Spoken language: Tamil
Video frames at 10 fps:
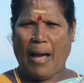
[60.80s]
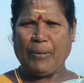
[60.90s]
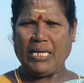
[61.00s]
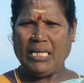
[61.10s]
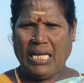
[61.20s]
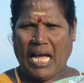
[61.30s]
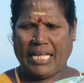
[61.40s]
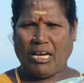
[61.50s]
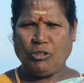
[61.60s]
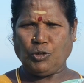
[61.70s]
அப்புறம்
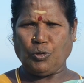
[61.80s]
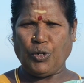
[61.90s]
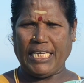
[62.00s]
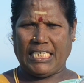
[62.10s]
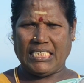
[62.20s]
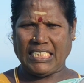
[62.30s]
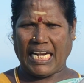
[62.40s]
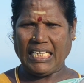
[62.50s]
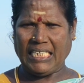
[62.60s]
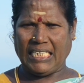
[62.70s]
அதாவது சொறி
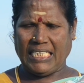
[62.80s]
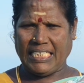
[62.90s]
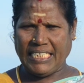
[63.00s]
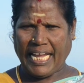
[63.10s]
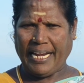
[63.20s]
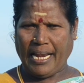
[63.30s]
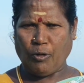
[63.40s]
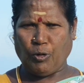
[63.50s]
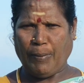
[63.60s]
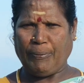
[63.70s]
சரங்கு
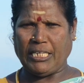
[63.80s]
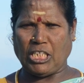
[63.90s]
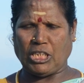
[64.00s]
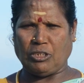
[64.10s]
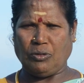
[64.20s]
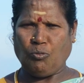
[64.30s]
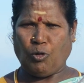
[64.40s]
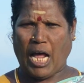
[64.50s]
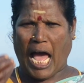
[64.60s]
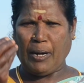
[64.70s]
இதையெல்லாம் குணப்படுத்துறதுக்கும்
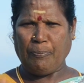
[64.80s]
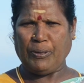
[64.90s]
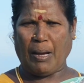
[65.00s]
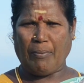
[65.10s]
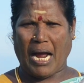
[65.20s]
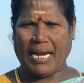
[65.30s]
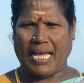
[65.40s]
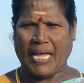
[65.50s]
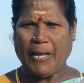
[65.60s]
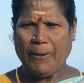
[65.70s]
ஒரு அற்புதமான
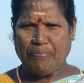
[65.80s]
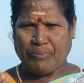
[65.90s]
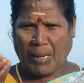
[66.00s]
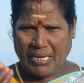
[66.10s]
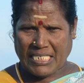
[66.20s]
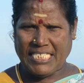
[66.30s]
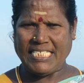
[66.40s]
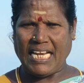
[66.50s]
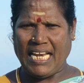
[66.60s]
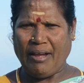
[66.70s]
நம்ம
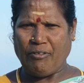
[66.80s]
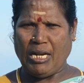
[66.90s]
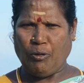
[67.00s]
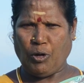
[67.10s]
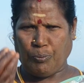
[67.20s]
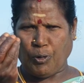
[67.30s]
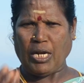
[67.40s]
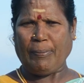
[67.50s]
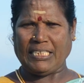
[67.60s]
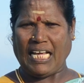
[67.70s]
கிச்சனில் உள்ள ஒரு
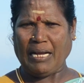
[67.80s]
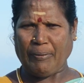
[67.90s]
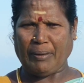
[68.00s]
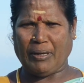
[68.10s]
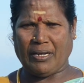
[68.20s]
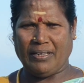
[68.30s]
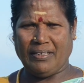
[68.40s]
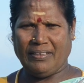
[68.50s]
பொருளை பற்றி தாங்க பார்க்க போகிறோம்